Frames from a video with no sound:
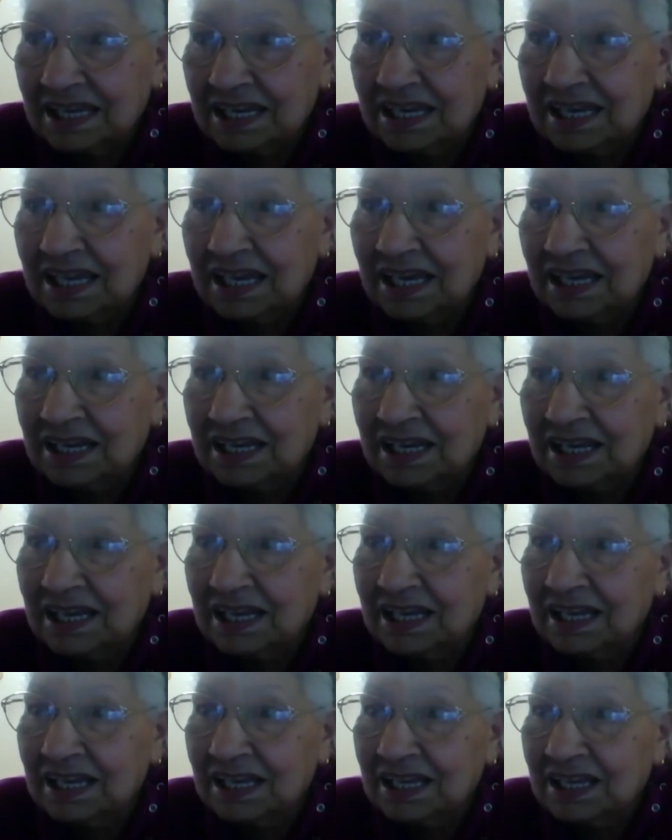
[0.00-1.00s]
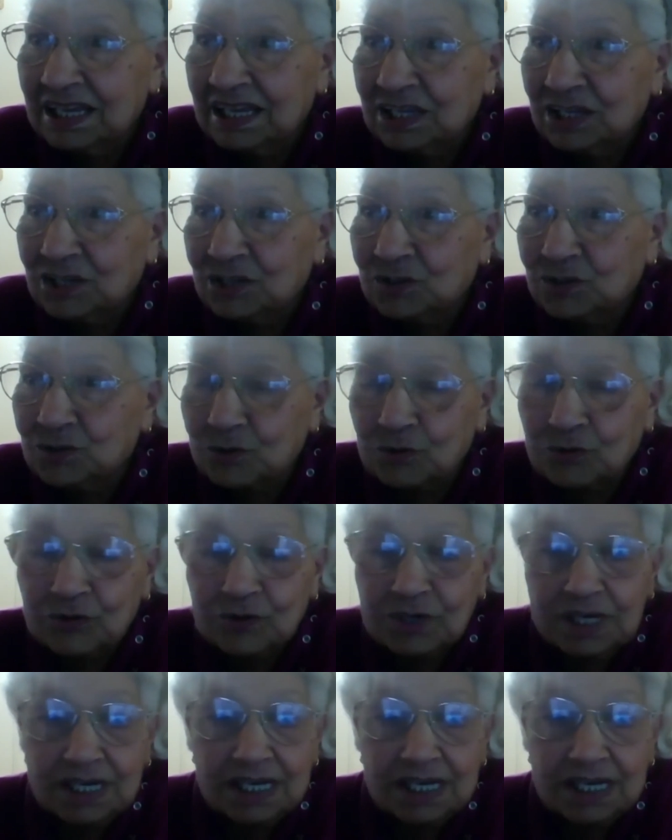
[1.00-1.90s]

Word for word: ان احنا تكون